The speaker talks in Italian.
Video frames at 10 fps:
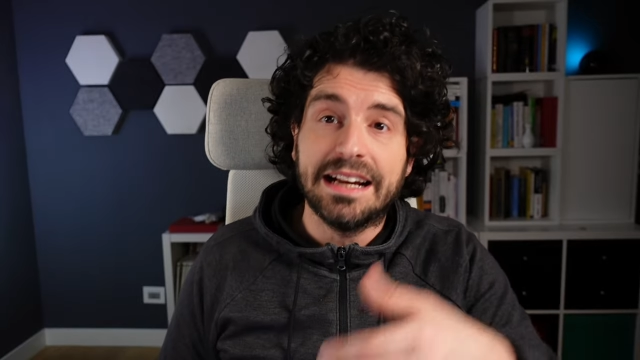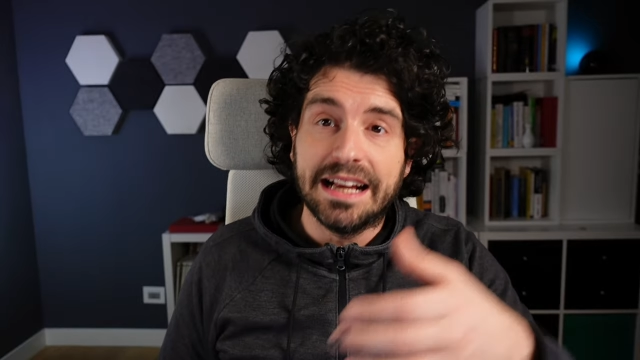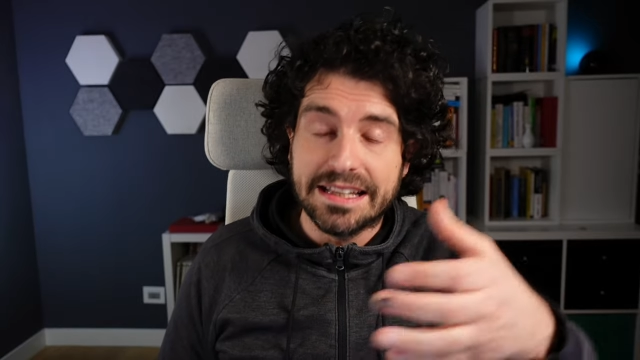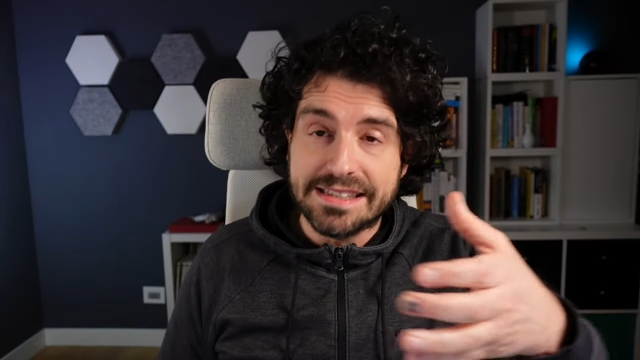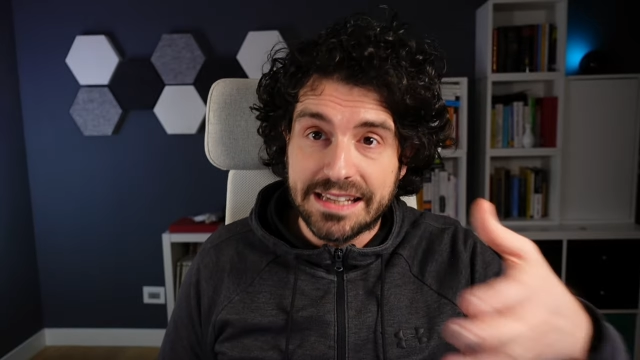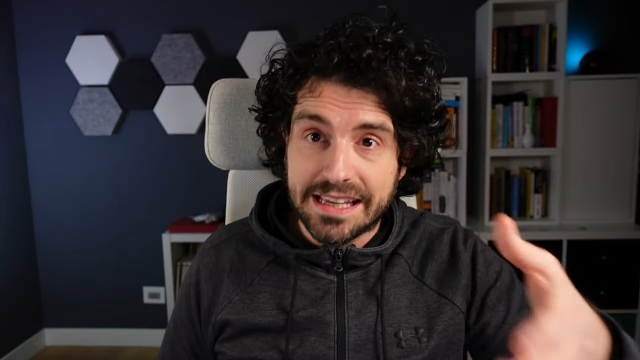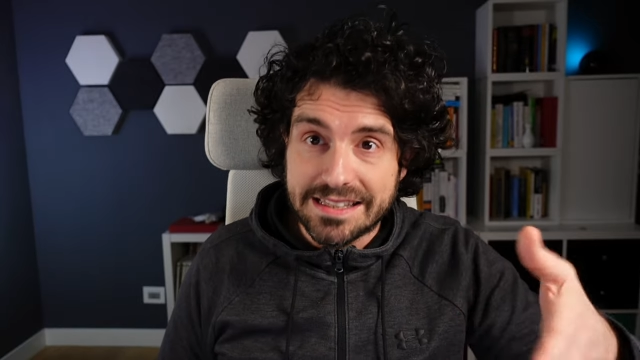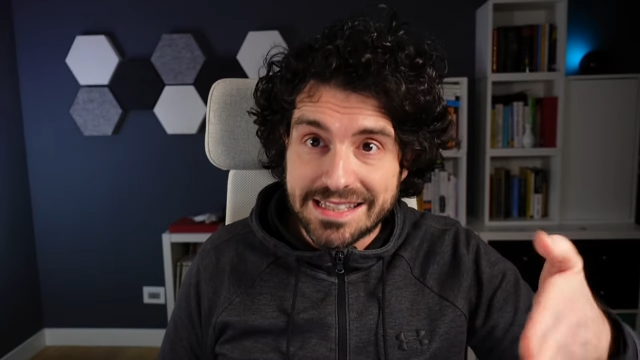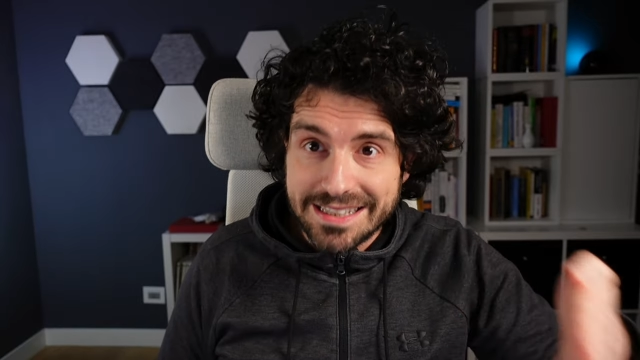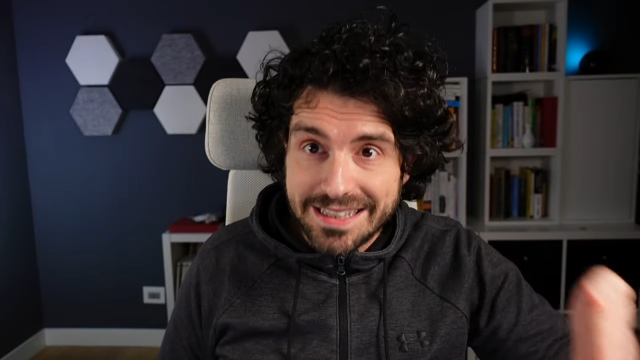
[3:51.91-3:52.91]
ragazzi,
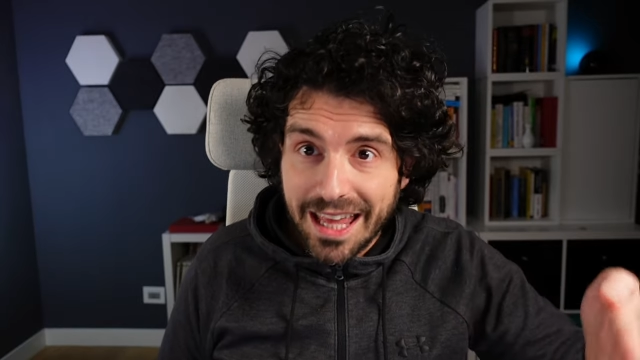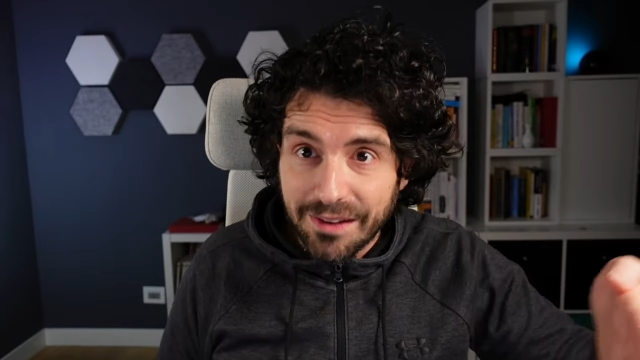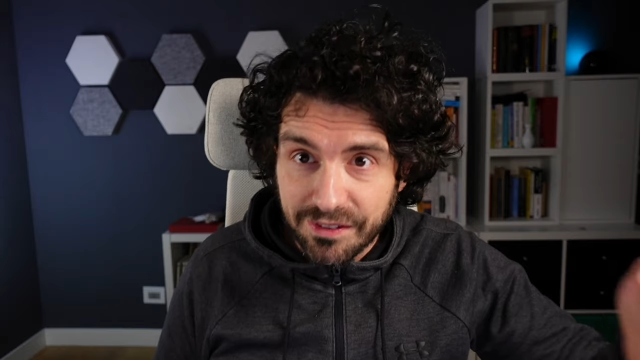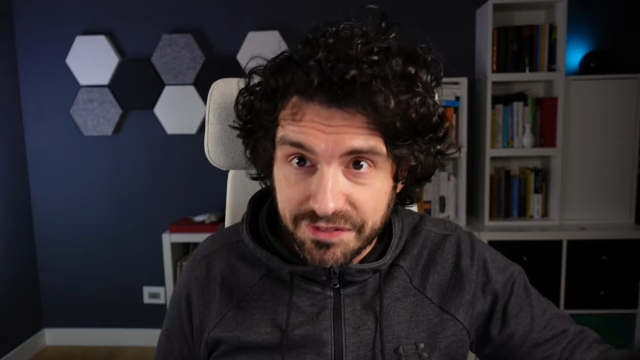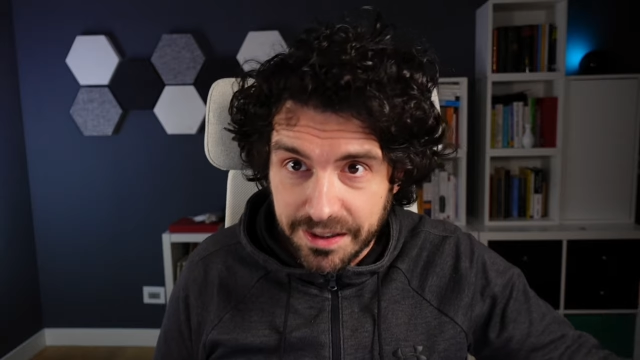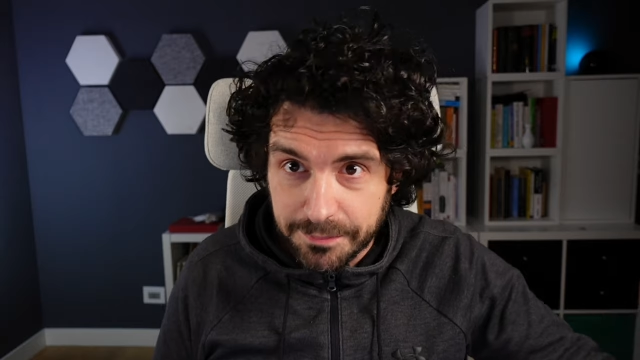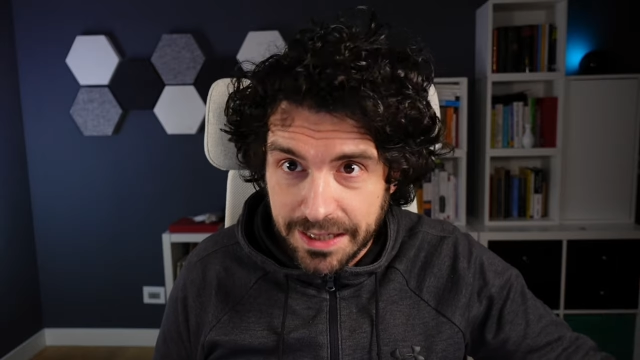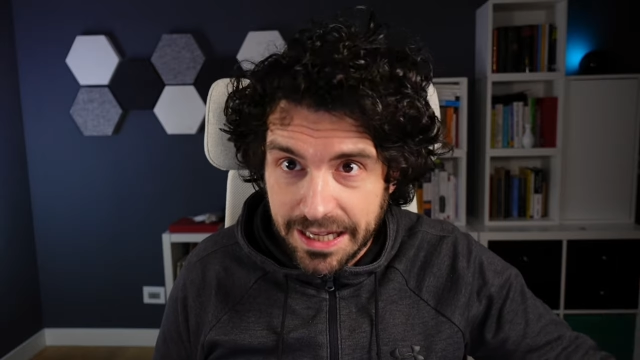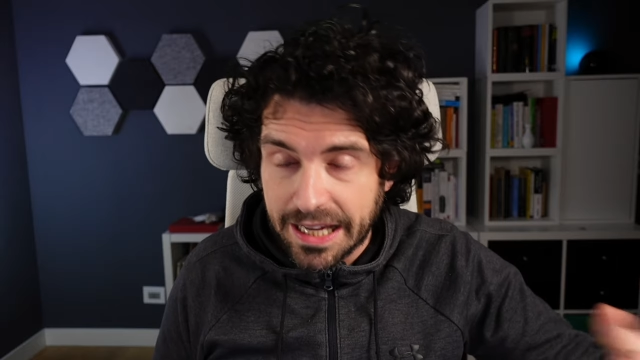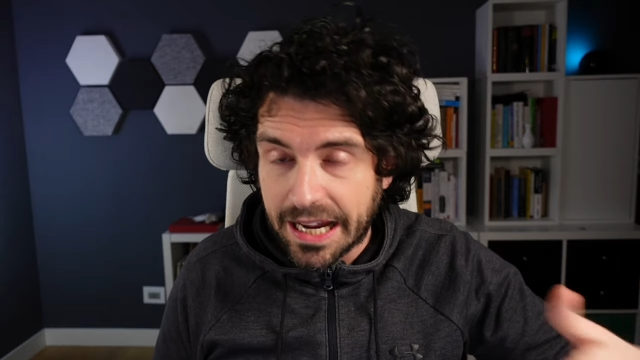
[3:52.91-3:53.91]
che si deve
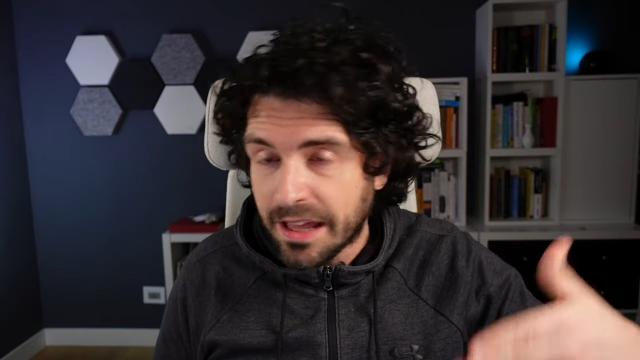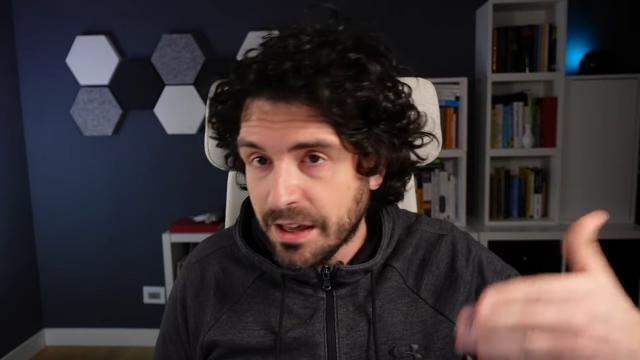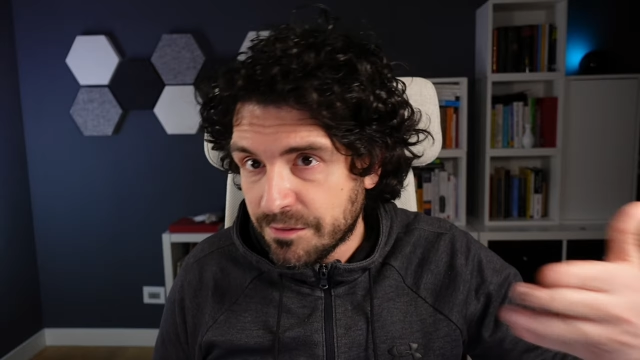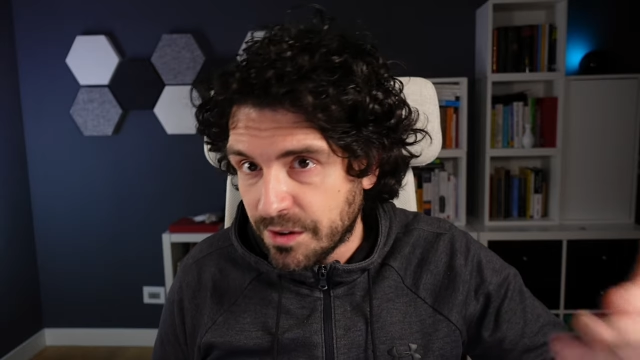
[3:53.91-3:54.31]
fermare